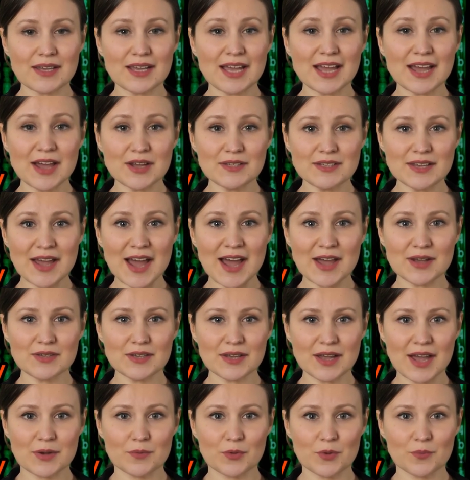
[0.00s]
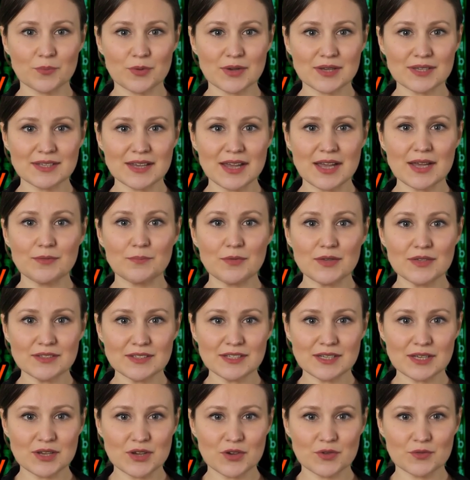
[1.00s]
लिहाजा अगर आप अपनी साइबर
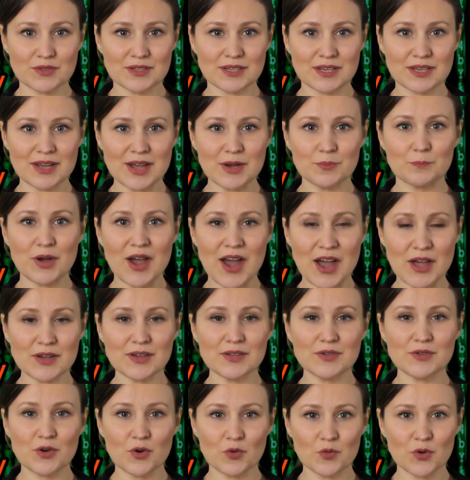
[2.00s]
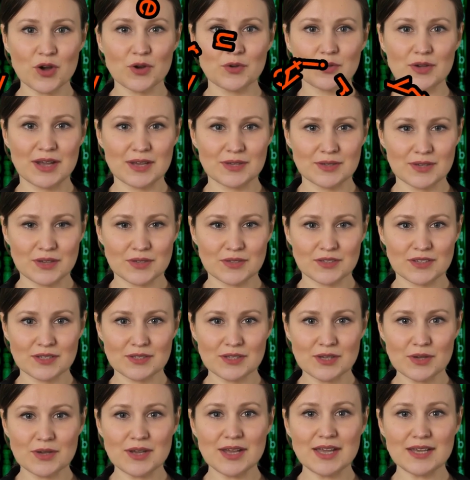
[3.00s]
सिक्योरिटी की महारत को अगले
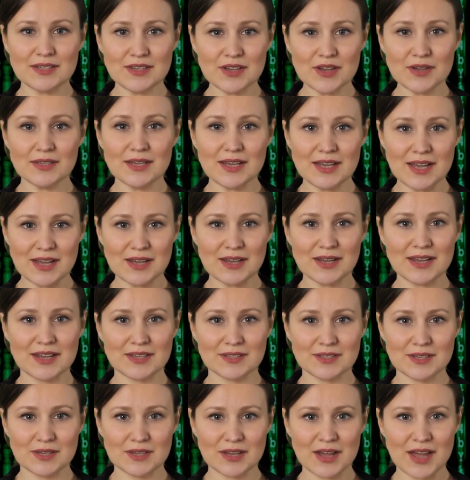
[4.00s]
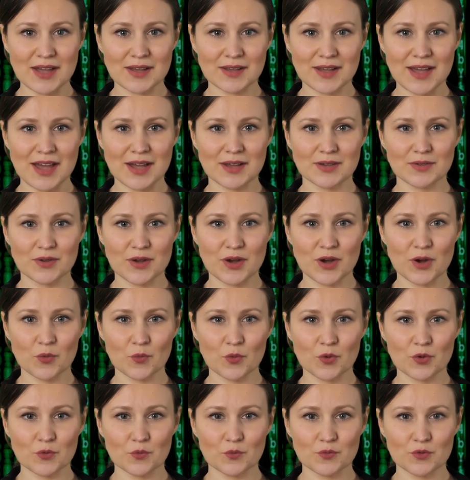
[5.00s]
दर्जे तक ले जाने के लिए तैयार हैं
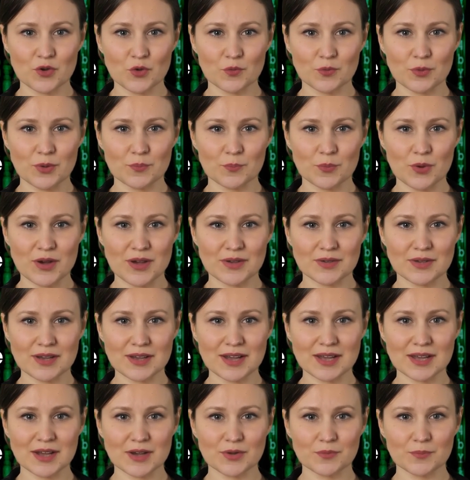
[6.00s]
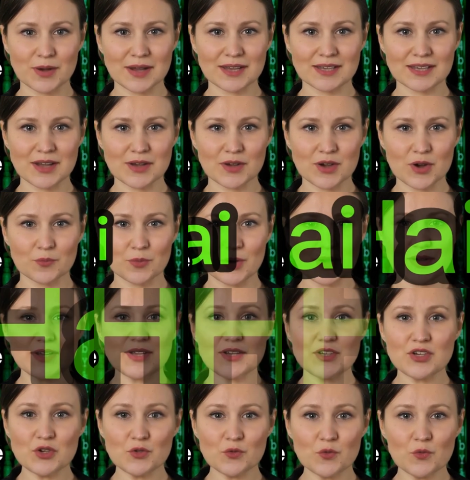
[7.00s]
और उर्दू में पढ़ाने के लिए पैसा
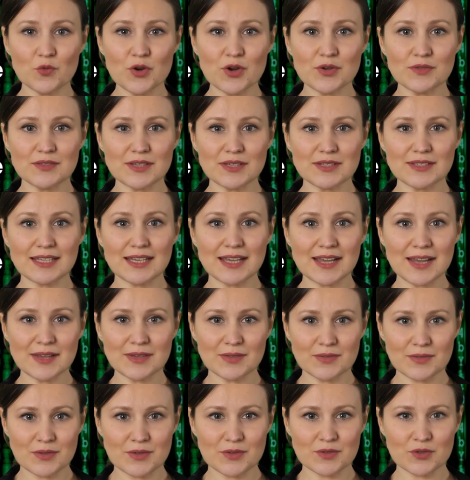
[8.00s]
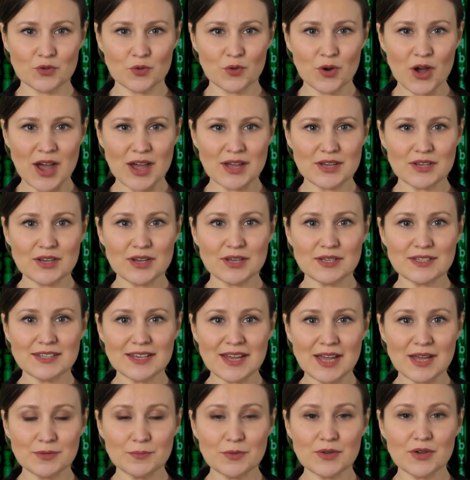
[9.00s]
कमाना शुरू कर देते हैं तो आज ही
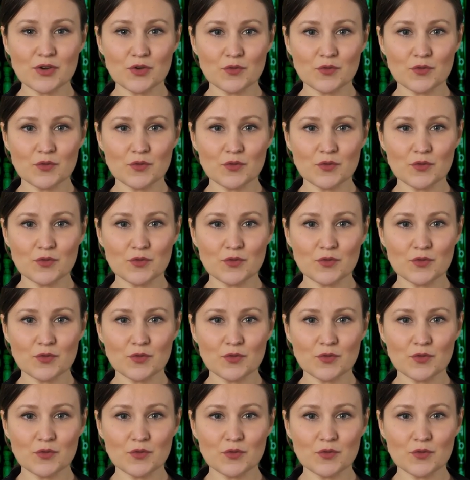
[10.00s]
साइबर